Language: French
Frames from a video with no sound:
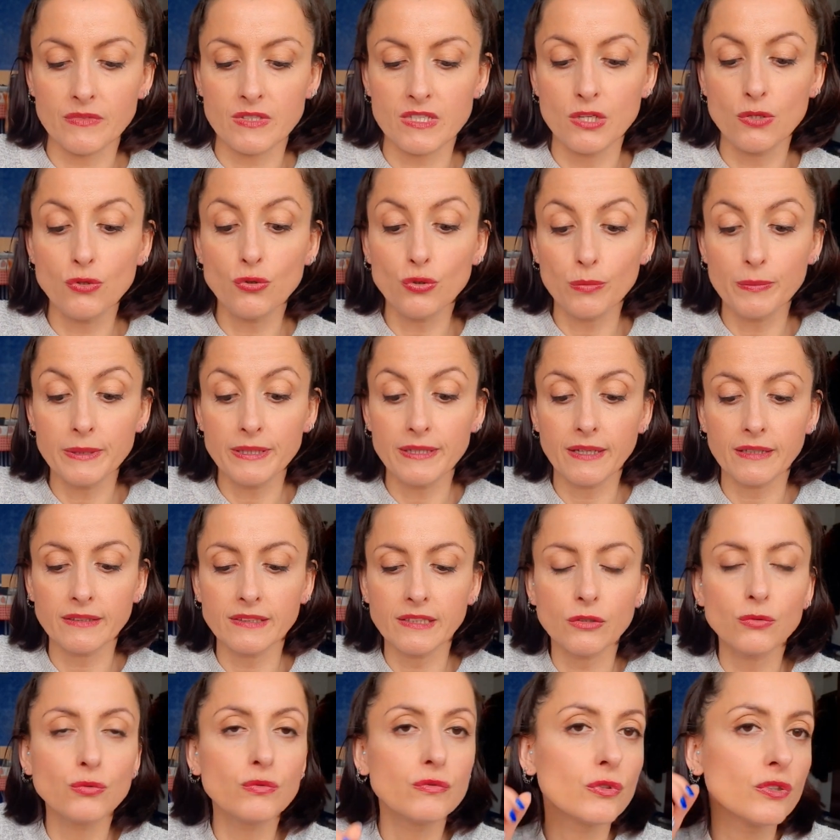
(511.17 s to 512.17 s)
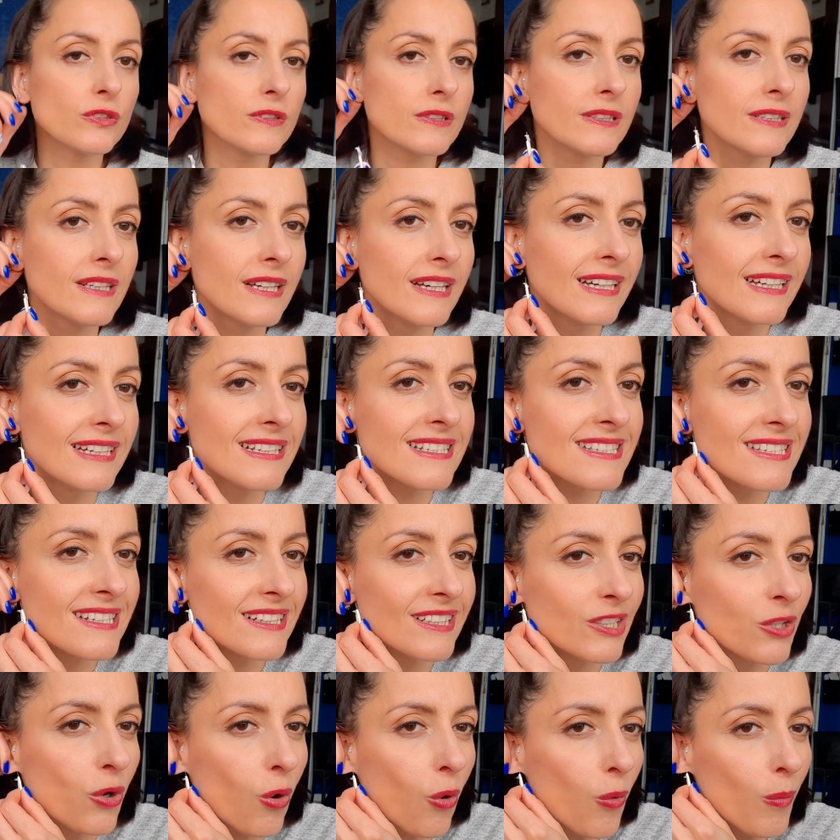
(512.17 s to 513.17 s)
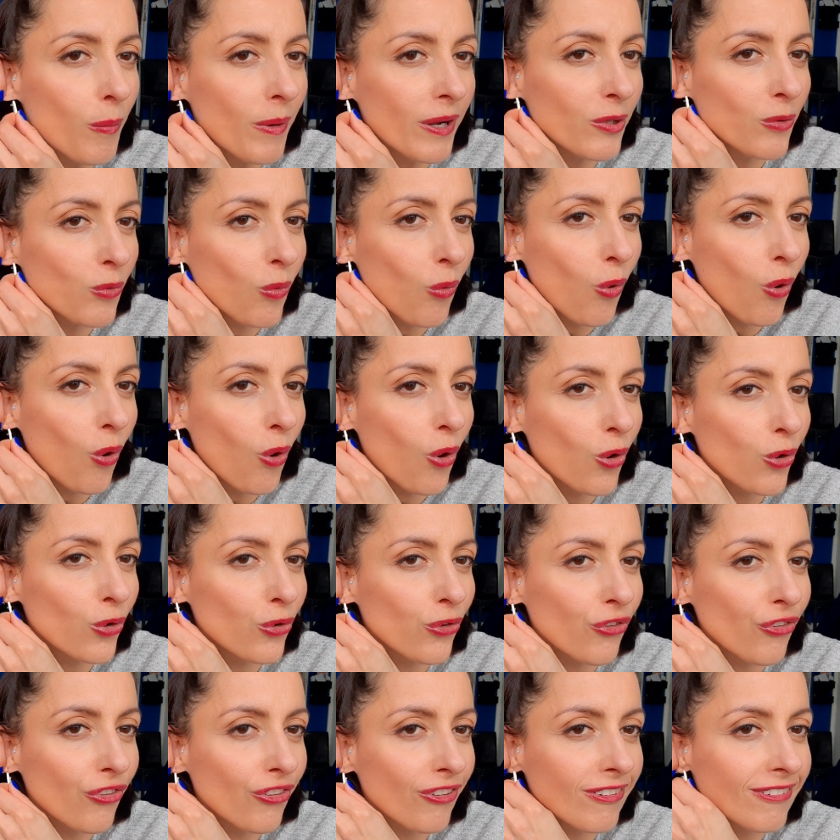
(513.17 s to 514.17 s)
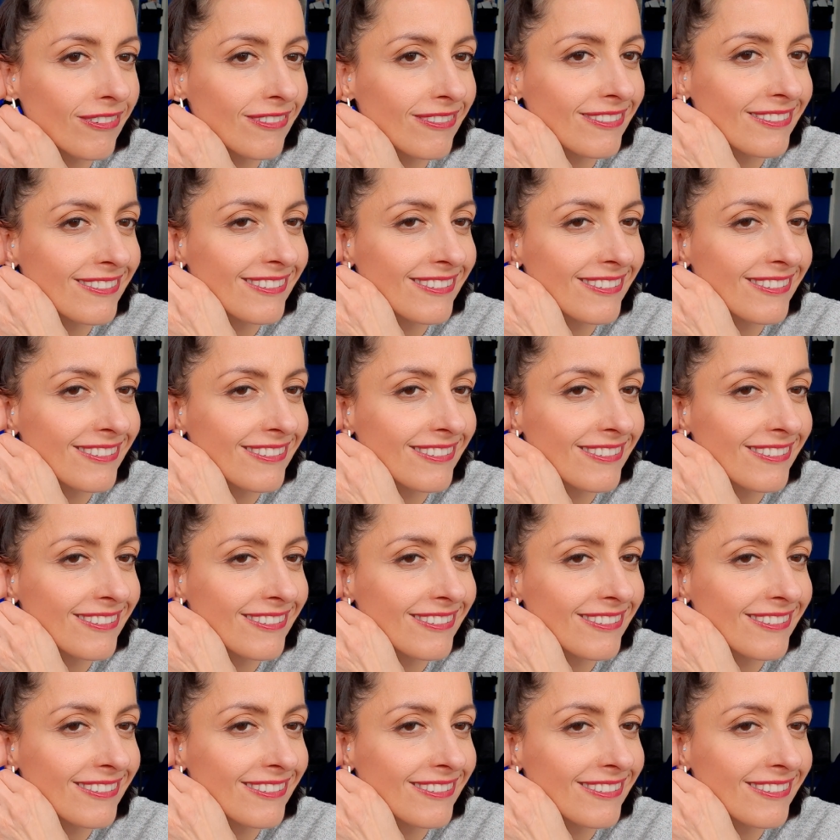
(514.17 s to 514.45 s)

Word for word: C'est une de mes dernières nouveautés. C'est les gros maillons roses.